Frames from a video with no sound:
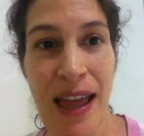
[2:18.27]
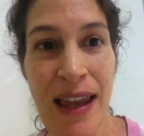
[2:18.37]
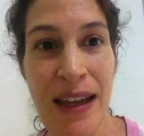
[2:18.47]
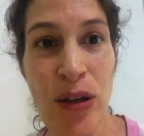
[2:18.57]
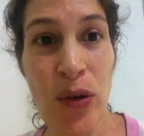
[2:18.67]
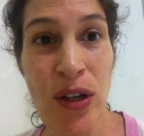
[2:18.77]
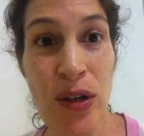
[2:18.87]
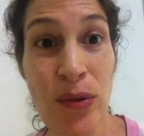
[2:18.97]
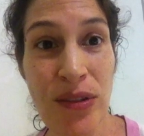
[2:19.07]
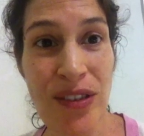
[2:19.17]
Ela é
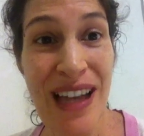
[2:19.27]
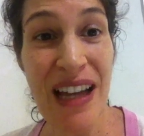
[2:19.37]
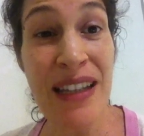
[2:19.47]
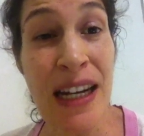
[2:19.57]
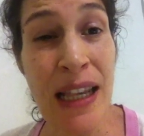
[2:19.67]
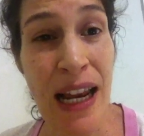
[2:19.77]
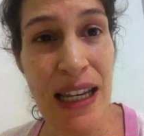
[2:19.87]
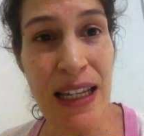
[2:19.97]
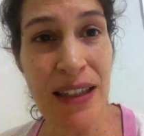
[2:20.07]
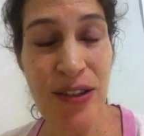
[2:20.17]
oriunda da
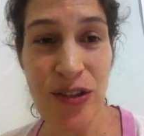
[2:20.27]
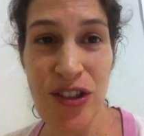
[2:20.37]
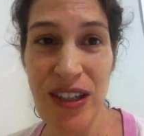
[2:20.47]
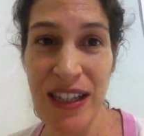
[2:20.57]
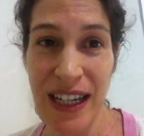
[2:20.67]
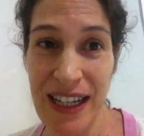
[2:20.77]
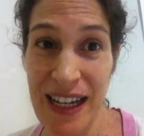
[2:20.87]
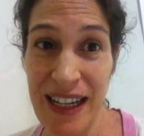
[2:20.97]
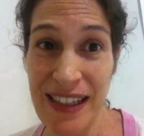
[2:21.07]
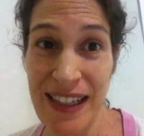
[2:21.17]
adrenalina contida na
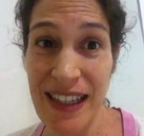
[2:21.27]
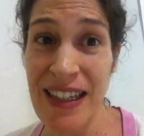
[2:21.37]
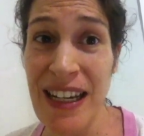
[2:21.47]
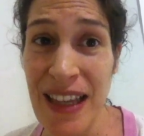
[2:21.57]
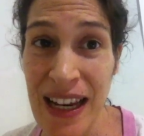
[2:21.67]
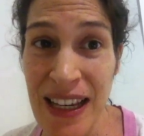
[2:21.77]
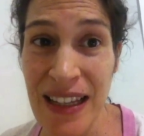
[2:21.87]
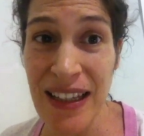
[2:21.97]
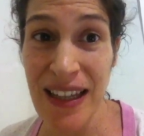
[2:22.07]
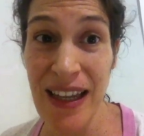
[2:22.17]
carne. A
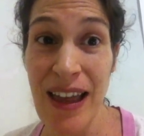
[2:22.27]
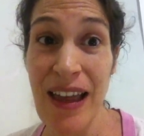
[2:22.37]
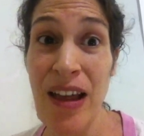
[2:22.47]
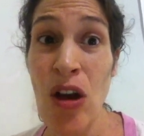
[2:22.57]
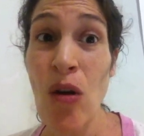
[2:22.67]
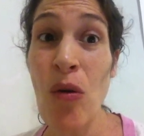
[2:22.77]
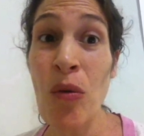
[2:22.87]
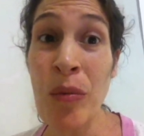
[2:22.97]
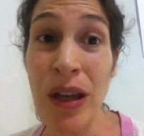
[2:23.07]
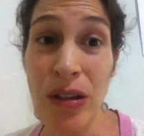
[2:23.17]
adrenalina que é
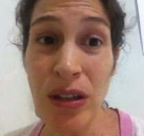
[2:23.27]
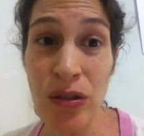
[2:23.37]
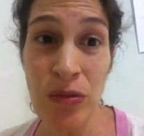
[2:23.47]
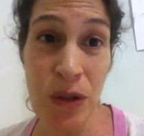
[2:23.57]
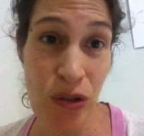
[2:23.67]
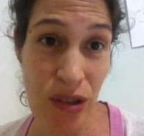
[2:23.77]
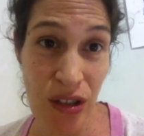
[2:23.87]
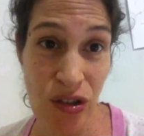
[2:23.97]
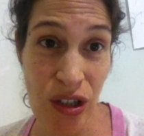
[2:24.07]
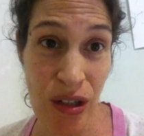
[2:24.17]
o medo que os bichos
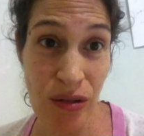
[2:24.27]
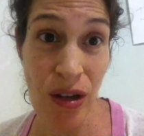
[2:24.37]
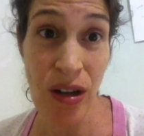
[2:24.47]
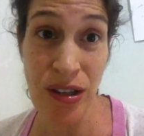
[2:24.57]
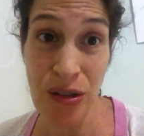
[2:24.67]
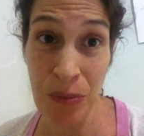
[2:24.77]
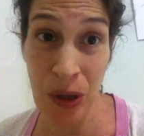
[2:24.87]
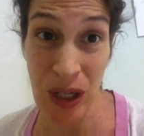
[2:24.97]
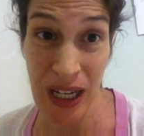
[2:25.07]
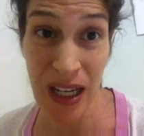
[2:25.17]
sentiram na hora de
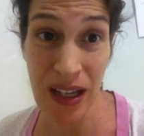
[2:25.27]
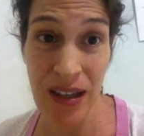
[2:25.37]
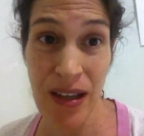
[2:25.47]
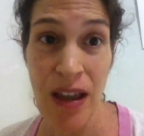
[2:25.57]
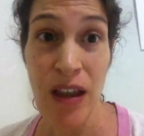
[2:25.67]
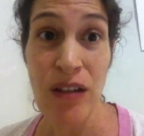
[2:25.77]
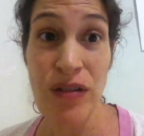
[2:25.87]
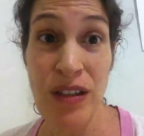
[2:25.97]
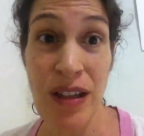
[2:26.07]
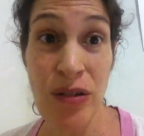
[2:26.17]
morrer,
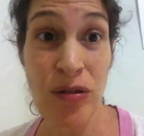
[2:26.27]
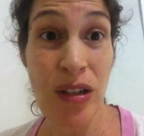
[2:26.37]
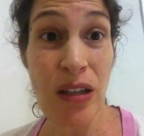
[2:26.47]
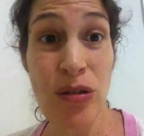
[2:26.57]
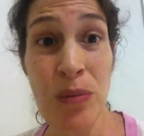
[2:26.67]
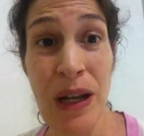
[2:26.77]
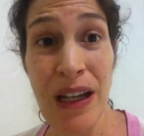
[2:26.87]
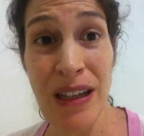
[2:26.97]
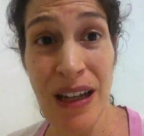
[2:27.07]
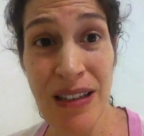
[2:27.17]
fizeram com que os
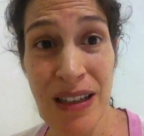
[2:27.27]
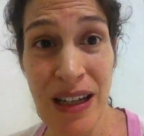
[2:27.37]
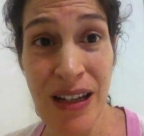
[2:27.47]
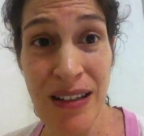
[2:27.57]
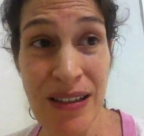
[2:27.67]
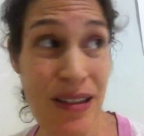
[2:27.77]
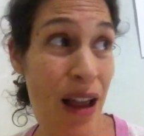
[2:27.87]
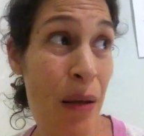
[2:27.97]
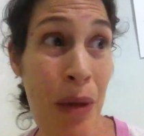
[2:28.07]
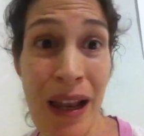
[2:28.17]
suprarrenais
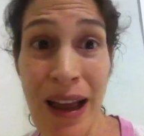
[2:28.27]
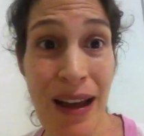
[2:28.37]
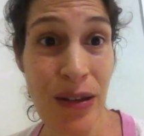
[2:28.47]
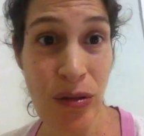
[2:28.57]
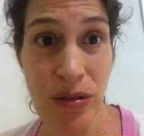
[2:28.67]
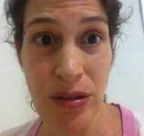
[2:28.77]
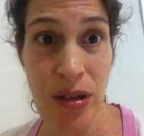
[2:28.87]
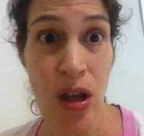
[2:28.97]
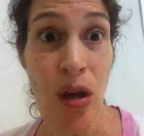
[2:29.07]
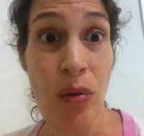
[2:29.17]
deles,
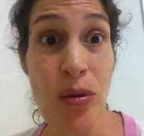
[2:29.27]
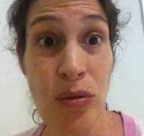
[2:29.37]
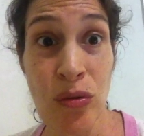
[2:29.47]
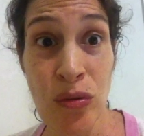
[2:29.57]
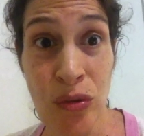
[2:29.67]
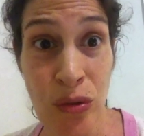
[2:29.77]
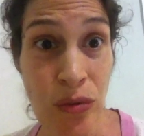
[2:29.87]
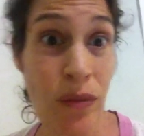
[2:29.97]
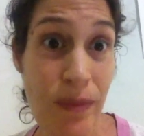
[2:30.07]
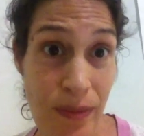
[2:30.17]
abalados, produziu